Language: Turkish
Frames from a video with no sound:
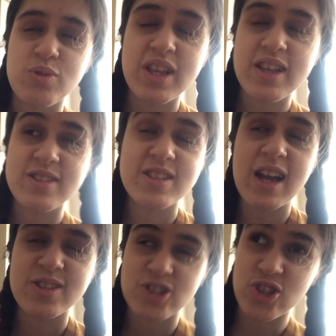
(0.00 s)
de
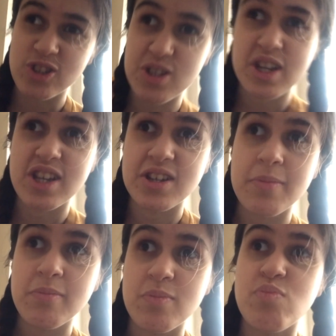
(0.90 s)
ters ışıkta çekeceğim.
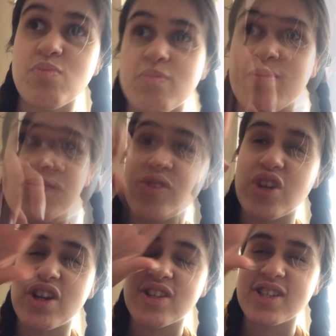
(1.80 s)

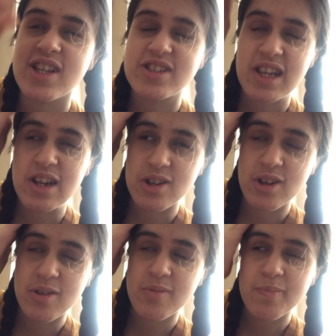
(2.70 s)
Dışarıdan ses geliyor.
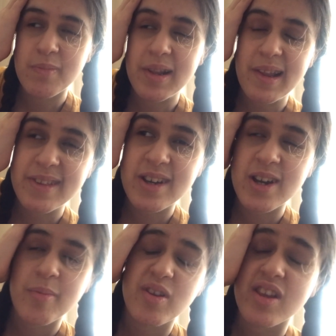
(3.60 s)
Millet
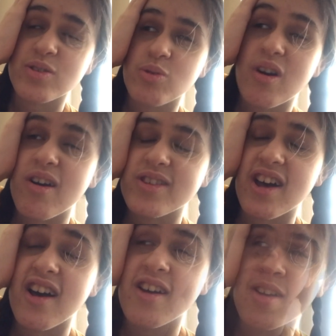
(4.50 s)
arabada, sokakta.